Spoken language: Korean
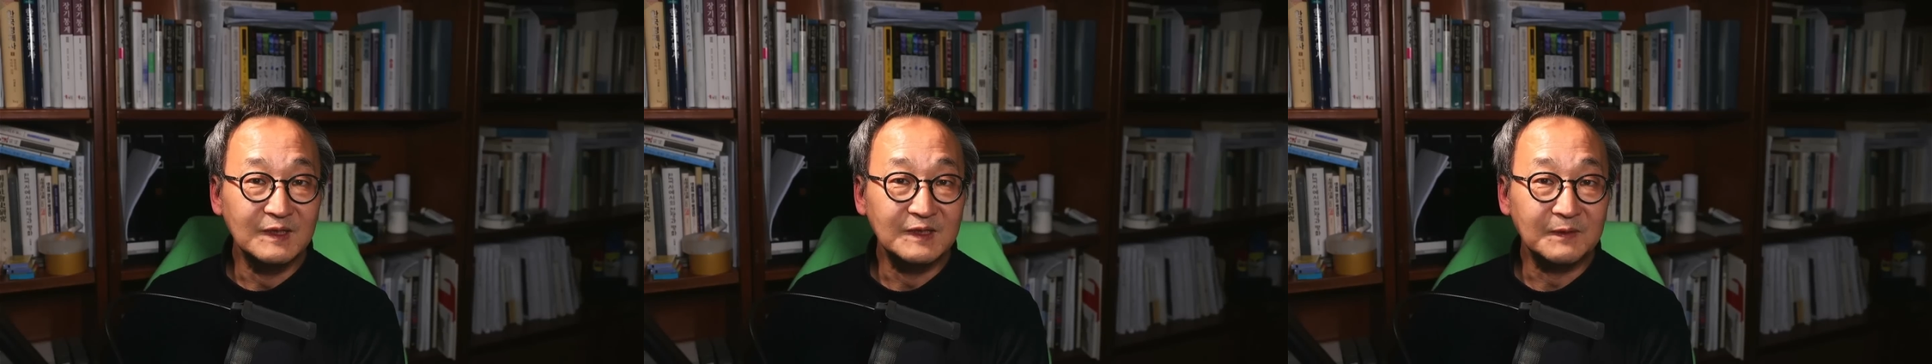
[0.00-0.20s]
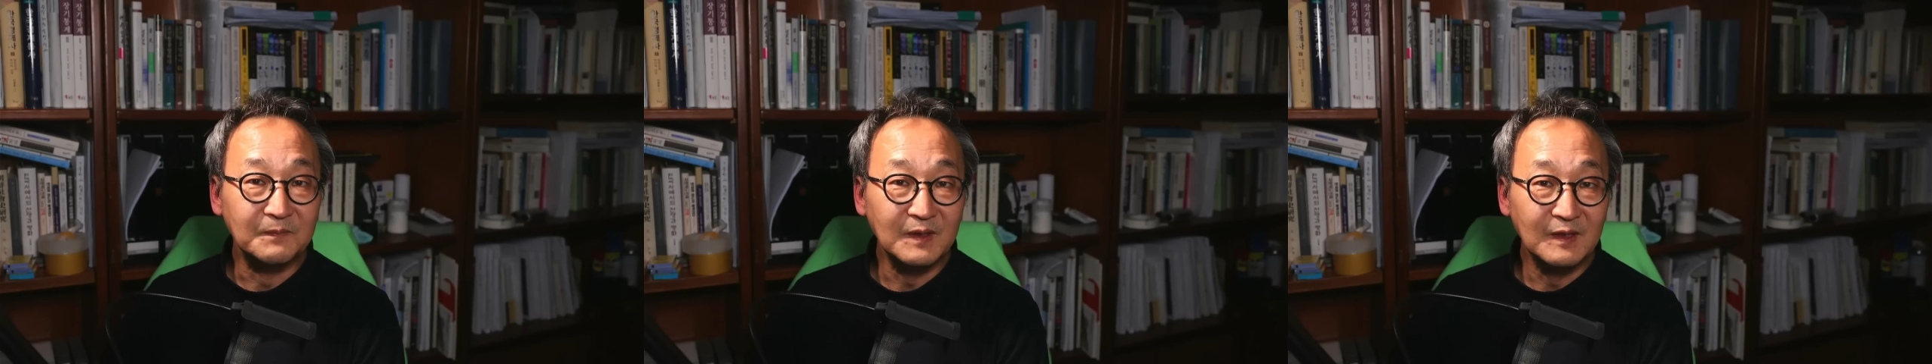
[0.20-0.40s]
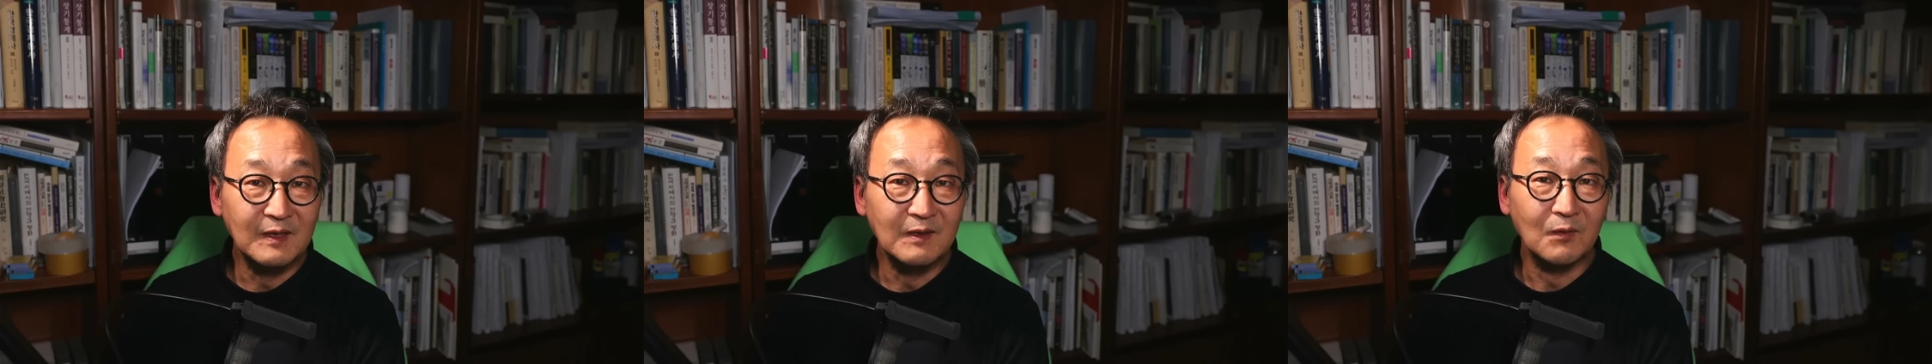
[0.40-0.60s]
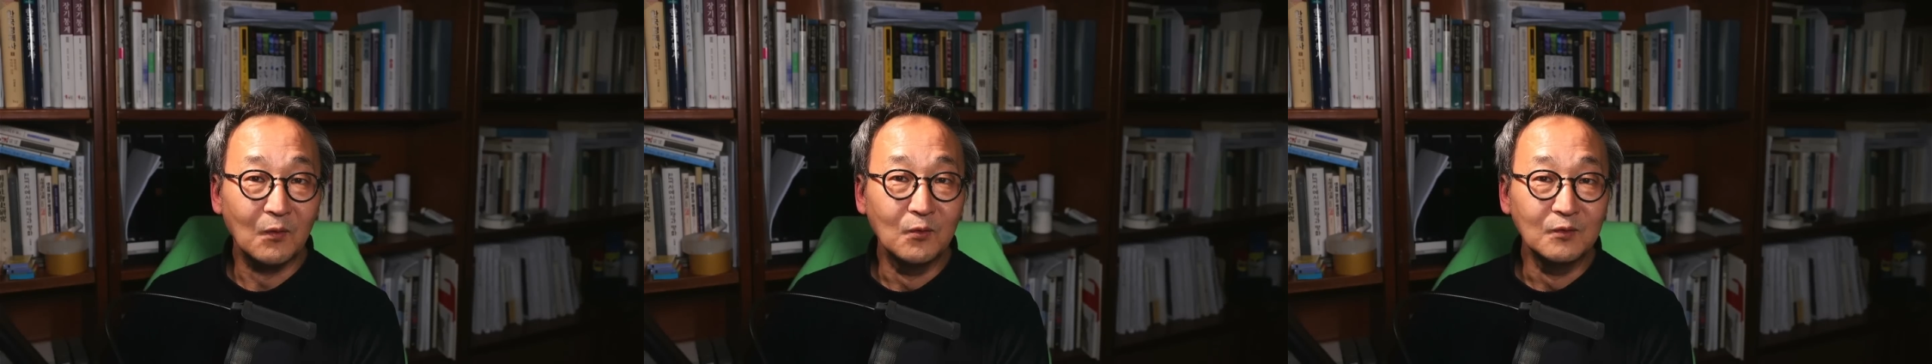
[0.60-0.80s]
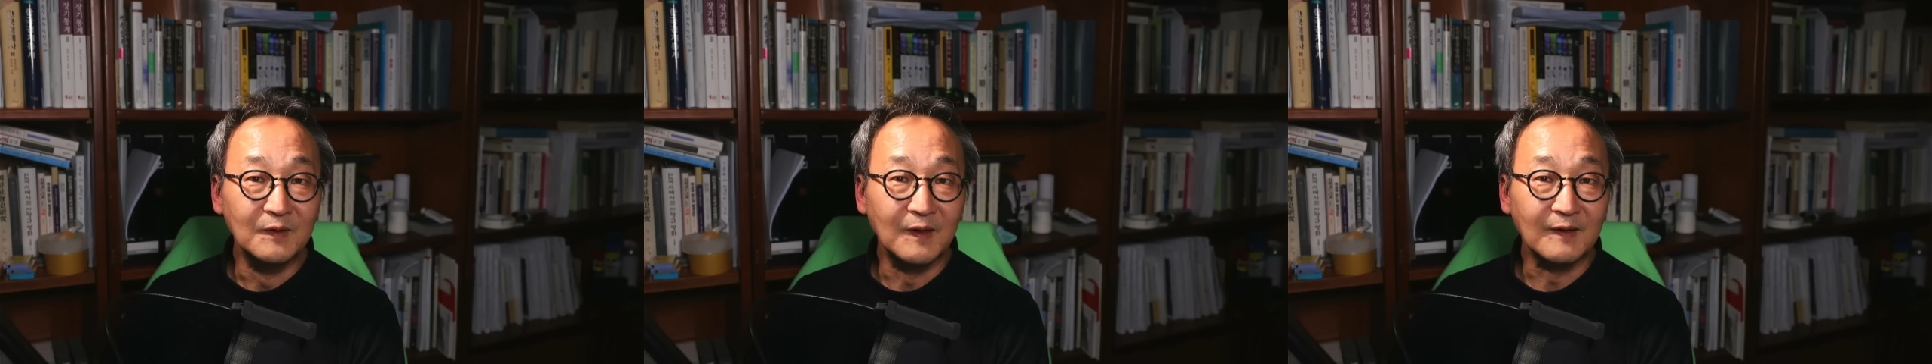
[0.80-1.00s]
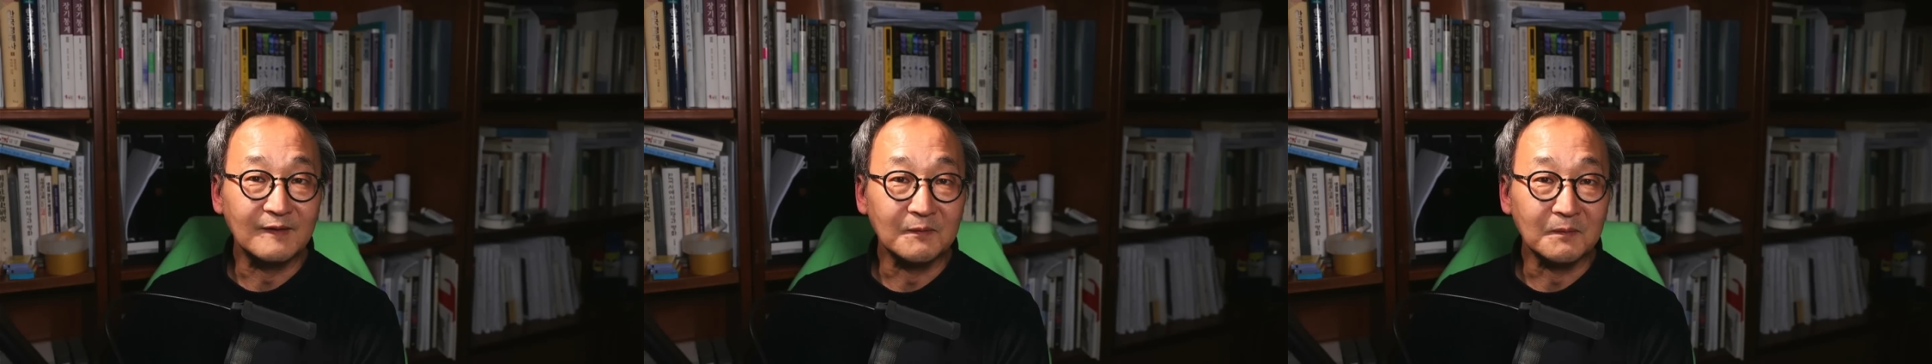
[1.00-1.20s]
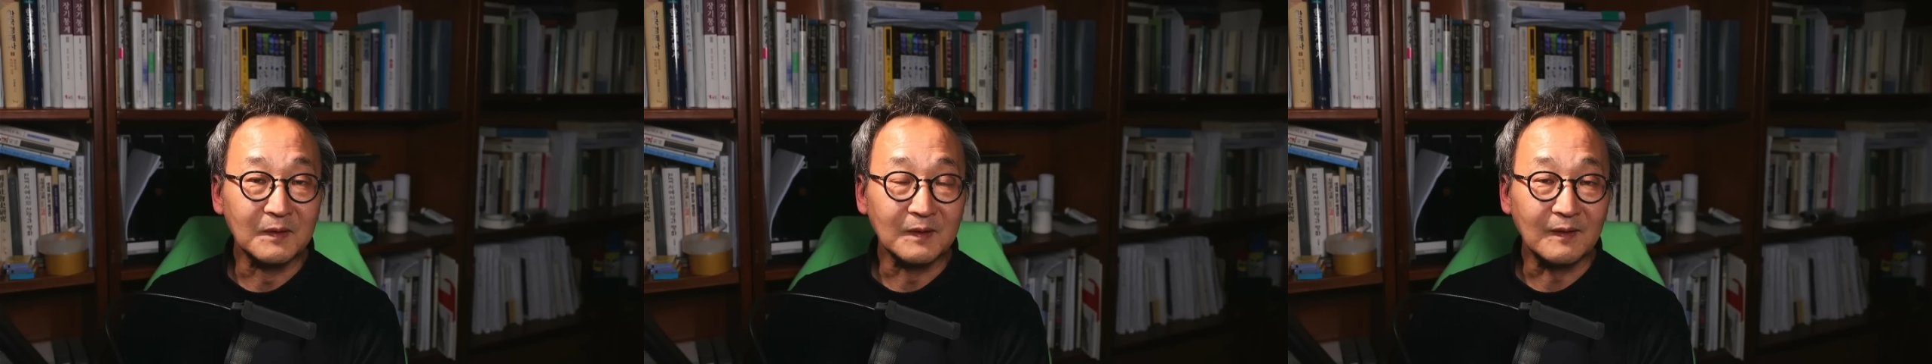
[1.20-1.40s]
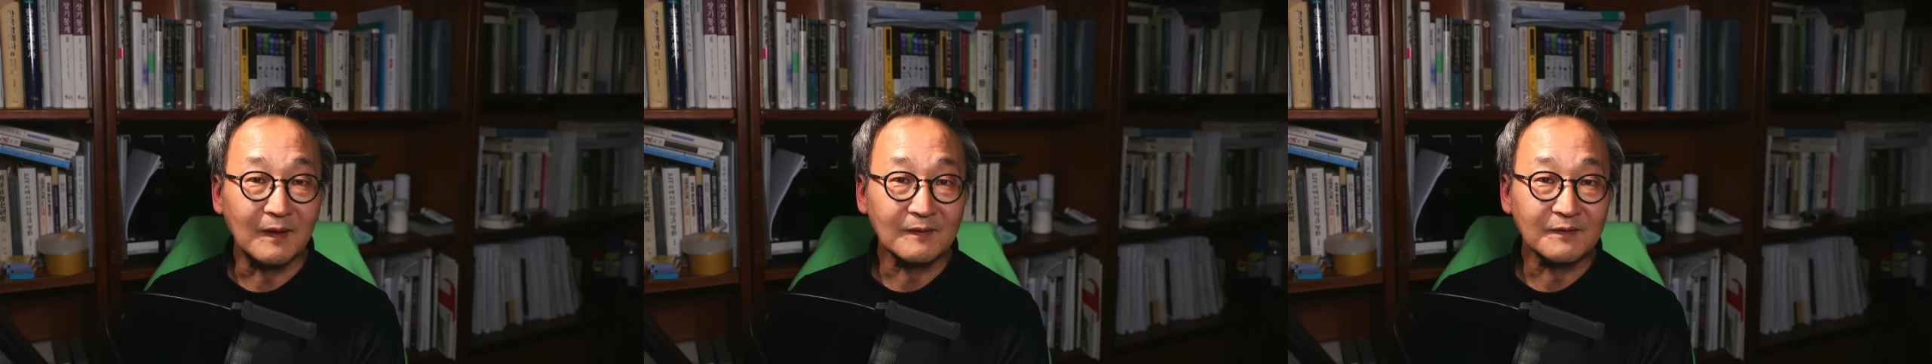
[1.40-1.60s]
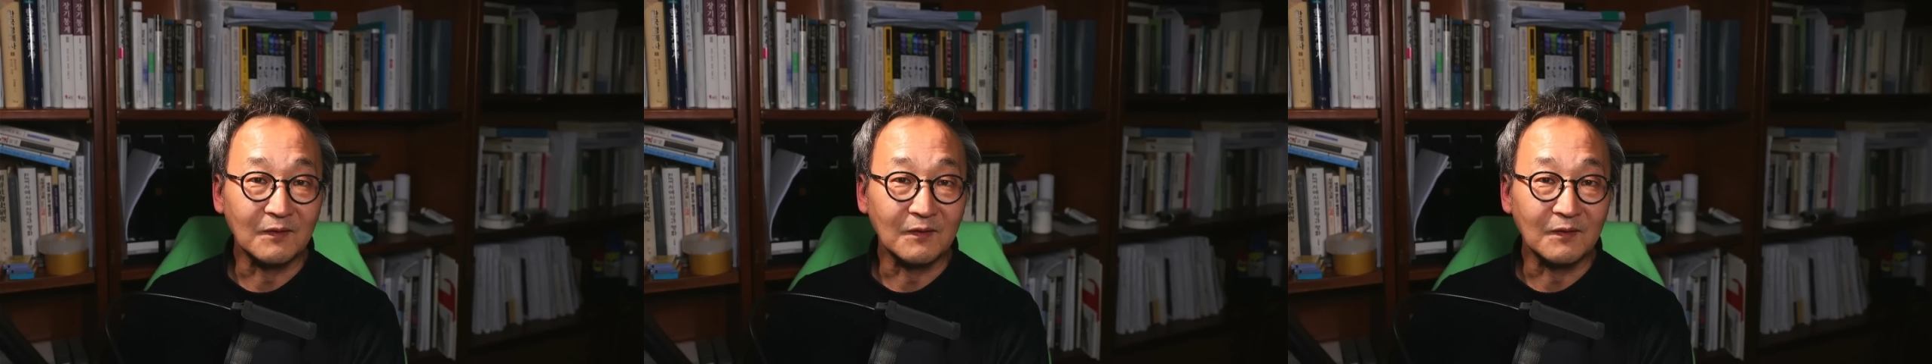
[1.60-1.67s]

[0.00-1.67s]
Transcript: 이십일 일 오후 네 시입니다.